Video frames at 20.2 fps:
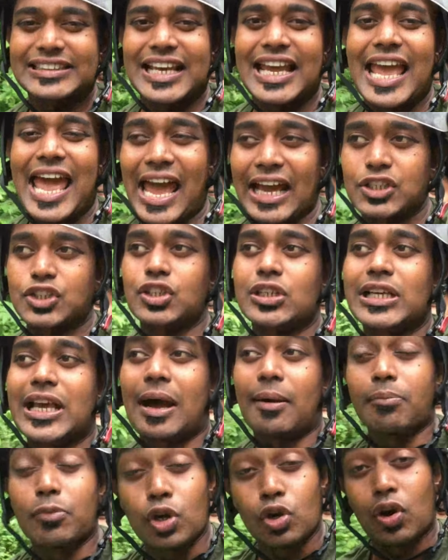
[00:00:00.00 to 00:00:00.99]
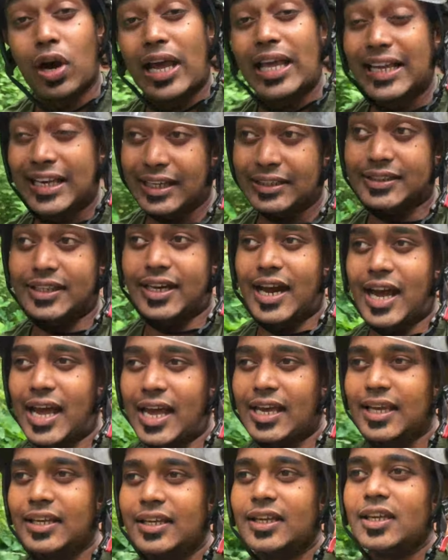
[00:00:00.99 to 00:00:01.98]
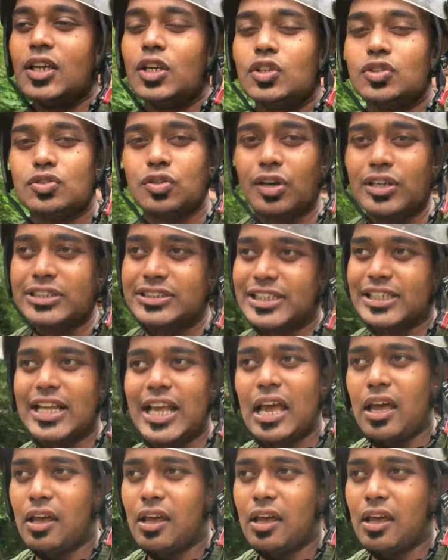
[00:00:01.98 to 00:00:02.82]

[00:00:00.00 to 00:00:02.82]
से एक्चुअली हम लोग का ही खतरा है सो इसलिए